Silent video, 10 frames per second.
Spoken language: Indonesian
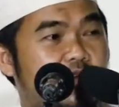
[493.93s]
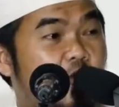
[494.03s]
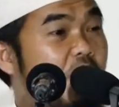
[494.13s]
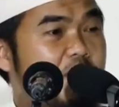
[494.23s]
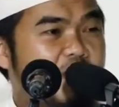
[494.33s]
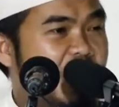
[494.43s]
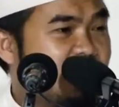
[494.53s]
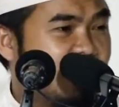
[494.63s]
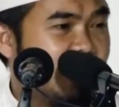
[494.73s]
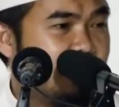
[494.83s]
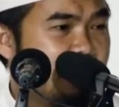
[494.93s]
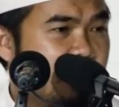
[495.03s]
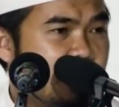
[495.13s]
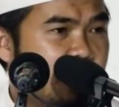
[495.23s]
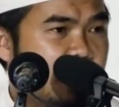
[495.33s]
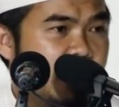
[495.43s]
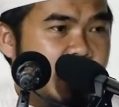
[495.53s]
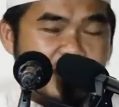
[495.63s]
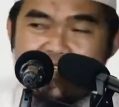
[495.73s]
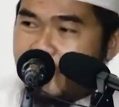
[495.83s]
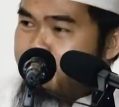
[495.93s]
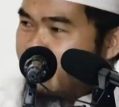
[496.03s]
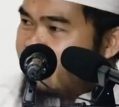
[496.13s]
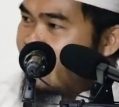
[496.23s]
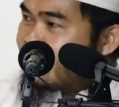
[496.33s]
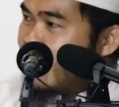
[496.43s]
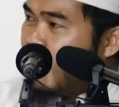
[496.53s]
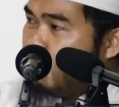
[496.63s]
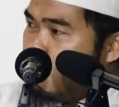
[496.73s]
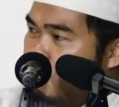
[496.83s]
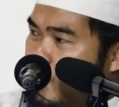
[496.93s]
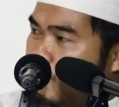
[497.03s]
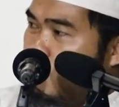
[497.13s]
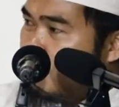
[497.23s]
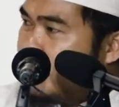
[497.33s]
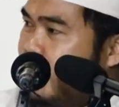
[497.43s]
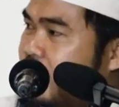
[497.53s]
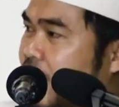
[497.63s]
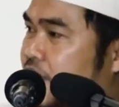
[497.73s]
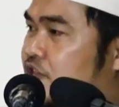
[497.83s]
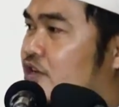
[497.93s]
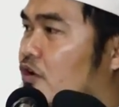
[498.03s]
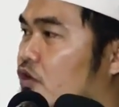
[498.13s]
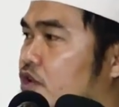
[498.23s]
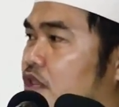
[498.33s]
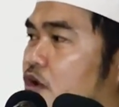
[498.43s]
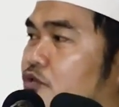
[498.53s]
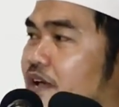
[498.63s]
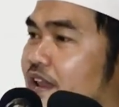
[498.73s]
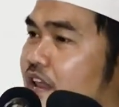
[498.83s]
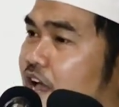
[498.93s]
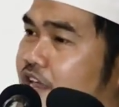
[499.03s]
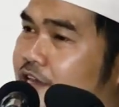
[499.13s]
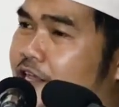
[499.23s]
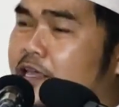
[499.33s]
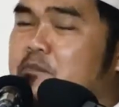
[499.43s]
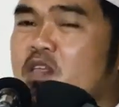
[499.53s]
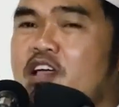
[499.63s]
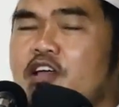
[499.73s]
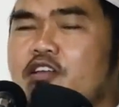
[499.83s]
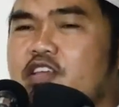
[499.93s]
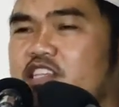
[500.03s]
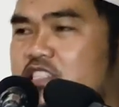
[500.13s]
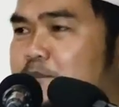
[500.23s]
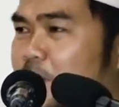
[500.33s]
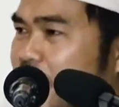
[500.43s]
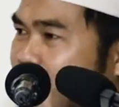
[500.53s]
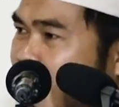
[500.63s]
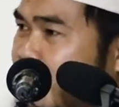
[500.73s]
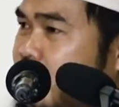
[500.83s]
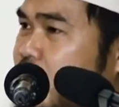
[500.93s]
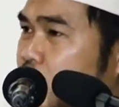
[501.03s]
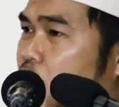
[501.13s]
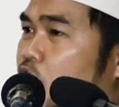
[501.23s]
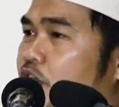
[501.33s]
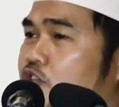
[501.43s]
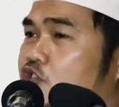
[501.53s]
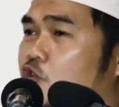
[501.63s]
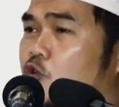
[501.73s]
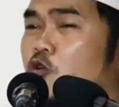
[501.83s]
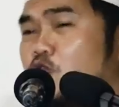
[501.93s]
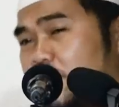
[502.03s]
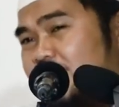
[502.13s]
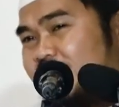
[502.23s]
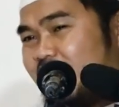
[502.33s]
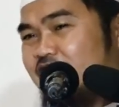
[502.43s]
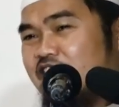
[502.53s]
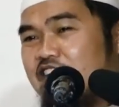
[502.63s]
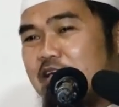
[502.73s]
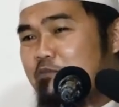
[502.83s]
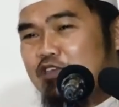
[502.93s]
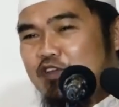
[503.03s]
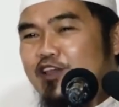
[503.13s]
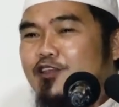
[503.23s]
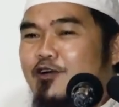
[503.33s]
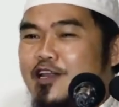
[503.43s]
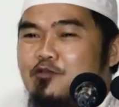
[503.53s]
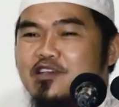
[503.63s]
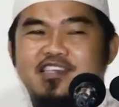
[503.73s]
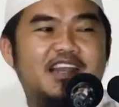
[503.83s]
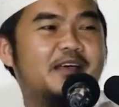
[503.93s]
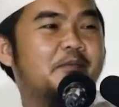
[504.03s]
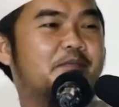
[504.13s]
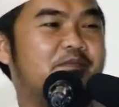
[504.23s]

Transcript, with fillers: Luar biasa. Dan pernyataan Ummul Mukminin Aisyah radhiyallahu taala ini disepakati oleh seluruh istri-istri Nabi Shallallahu alaihi wasallam.